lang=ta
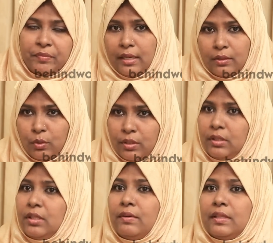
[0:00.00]
ஏன்னா
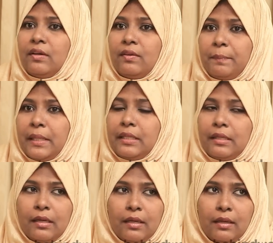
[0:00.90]
தொடர்ந்து வந்து அவர்
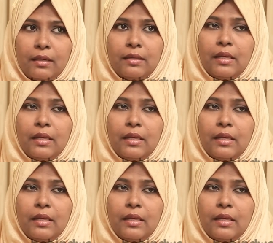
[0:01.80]
பார்த்தீங்கன்னாக்கா